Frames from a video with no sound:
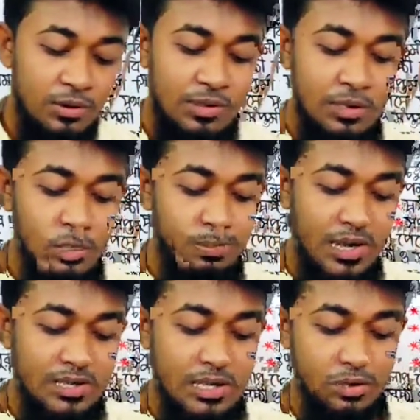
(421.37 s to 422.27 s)
লোপ পেয়ে যে
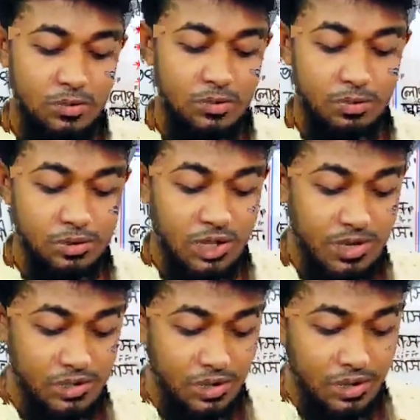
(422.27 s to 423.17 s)
তৎপুরুষ সমাস
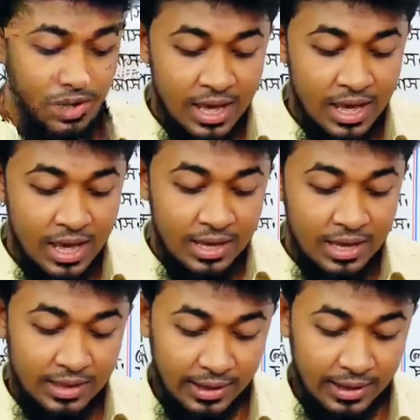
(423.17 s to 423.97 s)
হয় তাকে